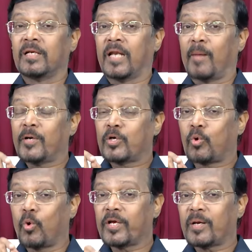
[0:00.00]
நமக்கு
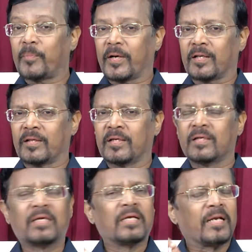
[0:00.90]
கொடுக்கப்பட்டது
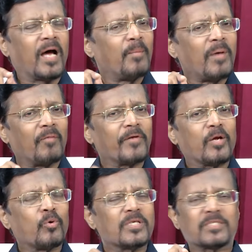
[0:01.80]
நாம் அவரை
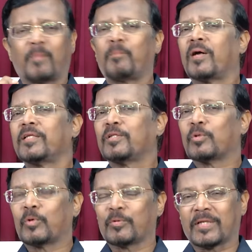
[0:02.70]
கொண்டு சம்பாதித்து
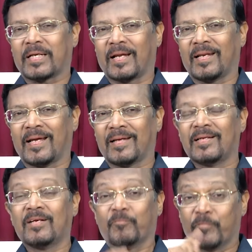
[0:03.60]
கொள்வதற்கு அல்ல
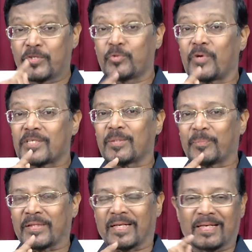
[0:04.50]

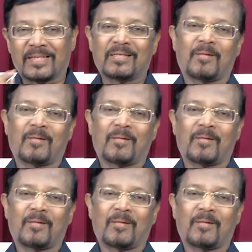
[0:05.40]
விசுவாசிப்பதற்கு